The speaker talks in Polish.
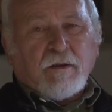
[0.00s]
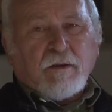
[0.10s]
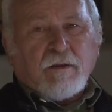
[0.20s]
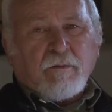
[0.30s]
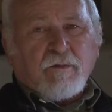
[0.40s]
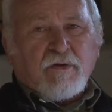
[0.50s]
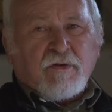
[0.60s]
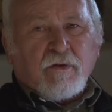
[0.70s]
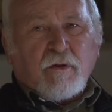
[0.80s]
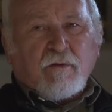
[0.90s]
Jednym
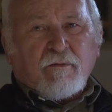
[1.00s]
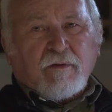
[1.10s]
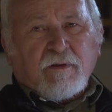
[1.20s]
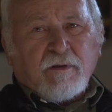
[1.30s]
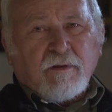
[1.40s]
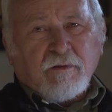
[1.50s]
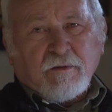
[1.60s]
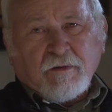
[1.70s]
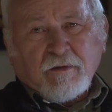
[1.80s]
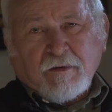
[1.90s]
z czołowych
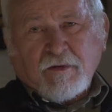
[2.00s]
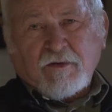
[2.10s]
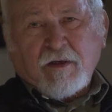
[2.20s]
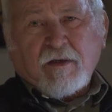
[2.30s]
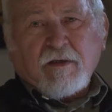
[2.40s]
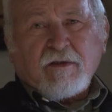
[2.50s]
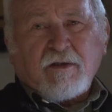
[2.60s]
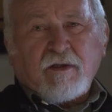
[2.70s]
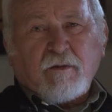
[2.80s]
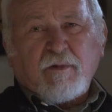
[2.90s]

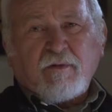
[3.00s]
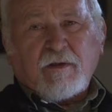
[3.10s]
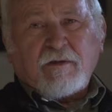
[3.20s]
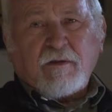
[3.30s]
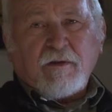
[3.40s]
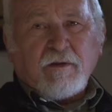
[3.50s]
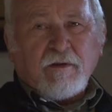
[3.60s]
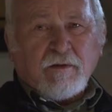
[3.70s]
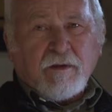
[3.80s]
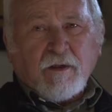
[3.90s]
żareckich
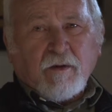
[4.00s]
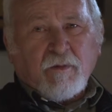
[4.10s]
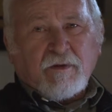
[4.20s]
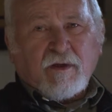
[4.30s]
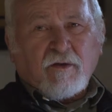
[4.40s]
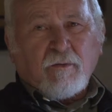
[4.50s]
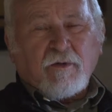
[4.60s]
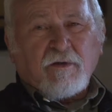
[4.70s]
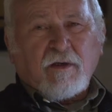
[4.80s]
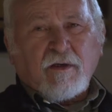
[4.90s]
obywateli, bo tak go
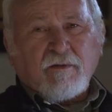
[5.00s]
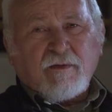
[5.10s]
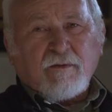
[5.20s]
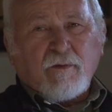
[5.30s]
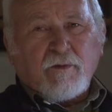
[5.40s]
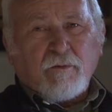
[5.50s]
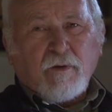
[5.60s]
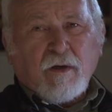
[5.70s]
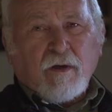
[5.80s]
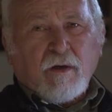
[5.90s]
można nazwać, był
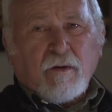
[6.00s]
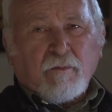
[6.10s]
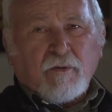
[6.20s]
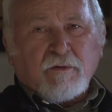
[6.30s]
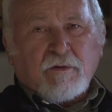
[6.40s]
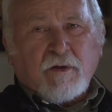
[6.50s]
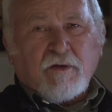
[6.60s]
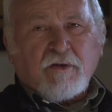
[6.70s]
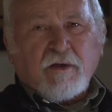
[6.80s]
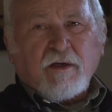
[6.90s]
Piotr
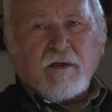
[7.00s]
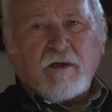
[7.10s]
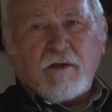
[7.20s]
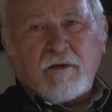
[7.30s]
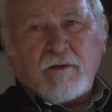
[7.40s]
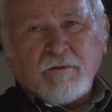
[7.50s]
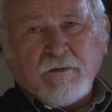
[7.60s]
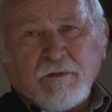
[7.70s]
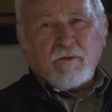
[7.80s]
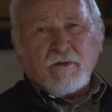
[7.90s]
Steinkeller.
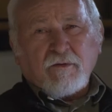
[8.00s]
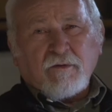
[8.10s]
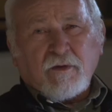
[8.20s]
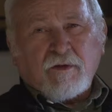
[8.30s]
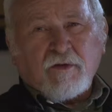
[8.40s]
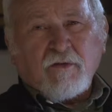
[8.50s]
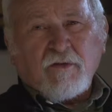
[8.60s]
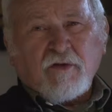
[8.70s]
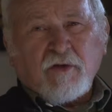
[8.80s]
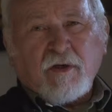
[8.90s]
Urodził się
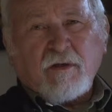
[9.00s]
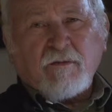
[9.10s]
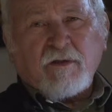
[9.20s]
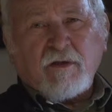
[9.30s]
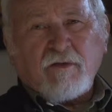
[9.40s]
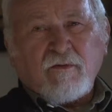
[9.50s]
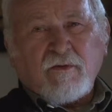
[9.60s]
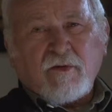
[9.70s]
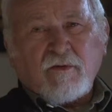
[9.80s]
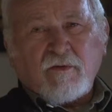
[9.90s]

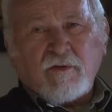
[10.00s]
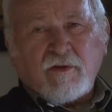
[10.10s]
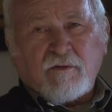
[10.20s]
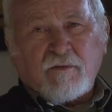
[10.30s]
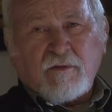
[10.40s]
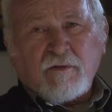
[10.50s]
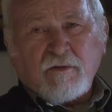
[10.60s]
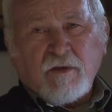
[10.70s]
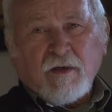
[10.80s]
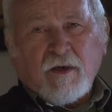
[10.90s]

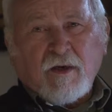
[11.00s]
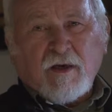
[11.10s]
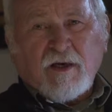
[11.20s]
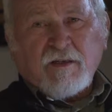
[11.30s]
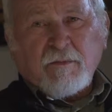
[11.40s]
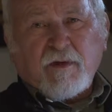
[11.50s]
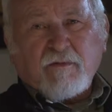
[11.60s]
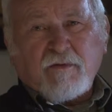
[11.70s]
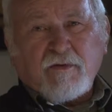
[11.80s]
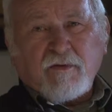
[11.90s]
1799, a zmarł
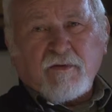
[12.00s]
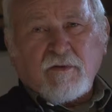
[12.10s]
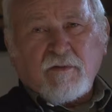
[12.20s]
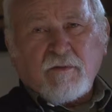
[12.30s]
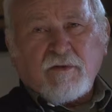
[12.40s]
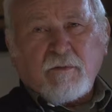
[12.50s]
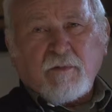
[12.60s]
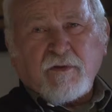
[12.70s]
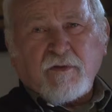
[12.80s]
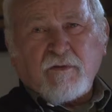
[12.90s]
w
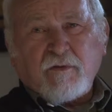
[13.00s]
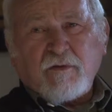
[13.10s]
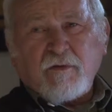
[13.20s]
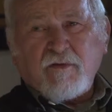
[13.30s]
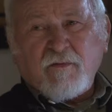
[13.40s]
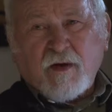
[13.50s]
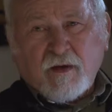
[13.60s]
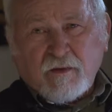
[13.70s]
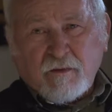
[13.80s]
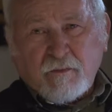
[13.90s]
1854,